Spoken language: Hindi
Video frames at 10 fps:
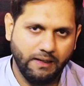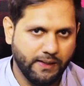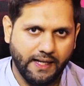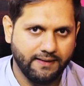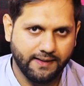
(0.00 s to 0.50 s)
नहीं
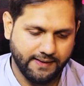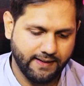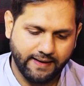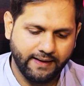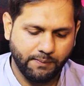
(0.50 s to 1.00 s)
बताया जा
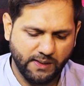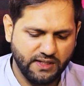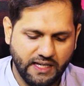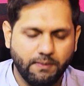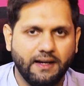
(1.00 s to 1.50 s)
सकता रैंडम इन
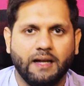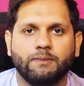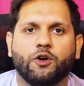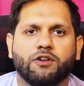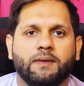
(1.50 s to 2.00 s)
छः मरल का
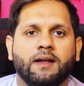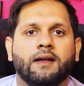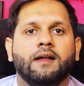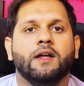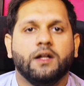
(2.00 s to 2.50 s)
प्लाट्स में
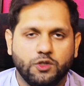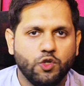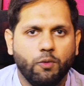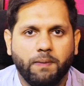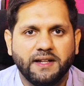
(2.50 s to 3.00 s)

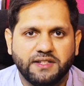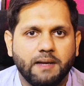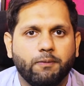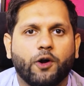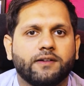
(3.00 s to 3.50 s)
जो पाँच
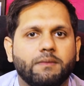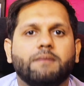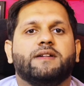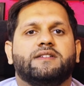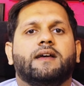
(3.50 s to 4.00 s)
छः प्लाट्स अभी
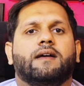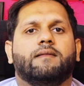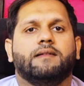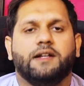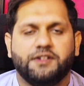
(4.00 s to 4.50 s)
बचे हैं
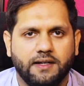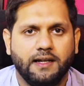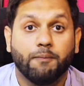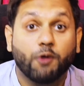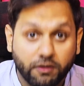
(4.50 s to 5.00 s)

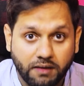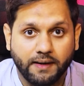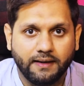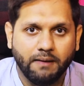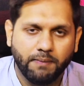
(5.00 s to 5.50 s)
लिटरली
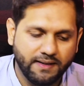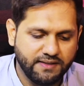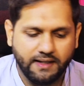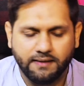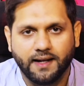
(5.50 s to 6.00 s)
अप्रॉक्सीमेटली पाँच
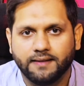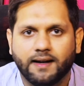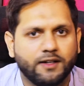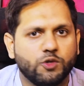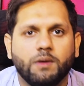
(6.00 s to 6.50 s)
छः सात
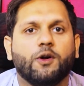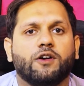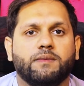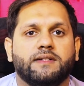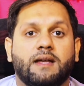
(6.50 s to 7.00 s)
आठ जो भी
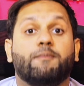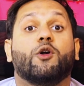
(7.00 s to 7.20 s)
प्लाट्स बचे हैं